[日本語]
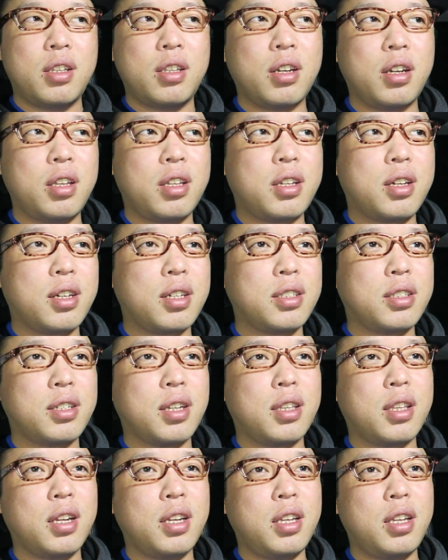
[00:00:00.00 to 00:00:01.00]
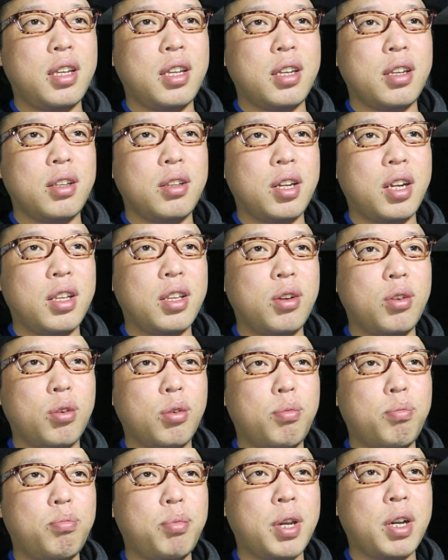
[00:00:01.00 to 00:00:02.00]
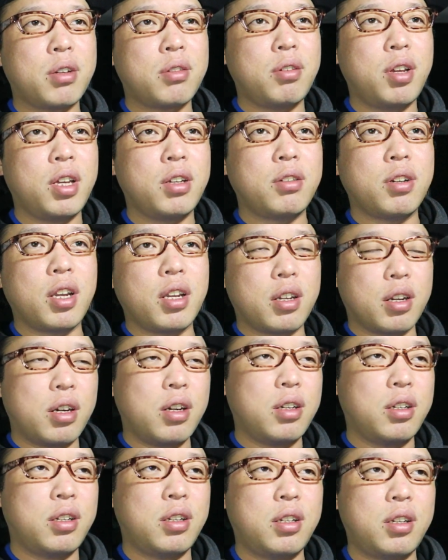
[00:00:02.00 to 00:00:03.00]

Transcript: だからいっかげつあたり、あれでろっぴゃくえんぐらいか。